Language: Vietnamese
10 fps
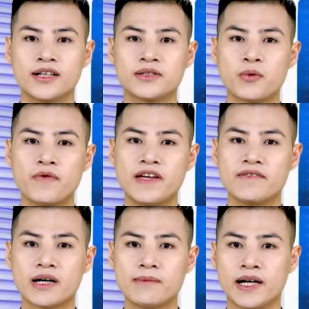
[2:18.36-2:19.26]
Thưa quý vị
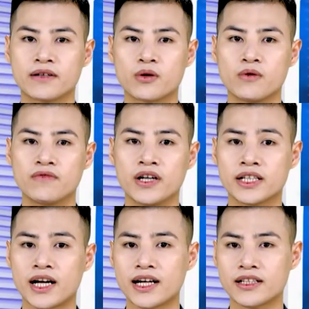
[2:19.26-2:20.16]
và các bạn, cùng với
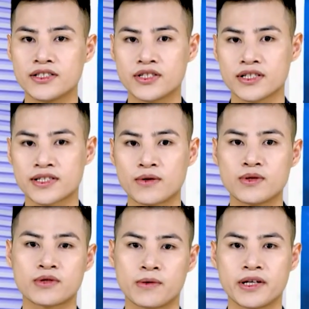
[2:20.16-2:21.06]
các cơ sở giáo
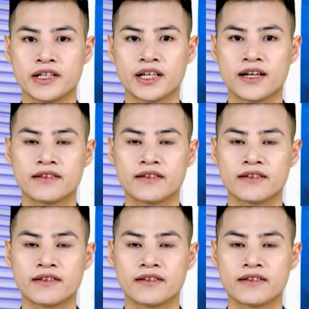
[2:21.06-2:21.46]
dục trong tỉnh,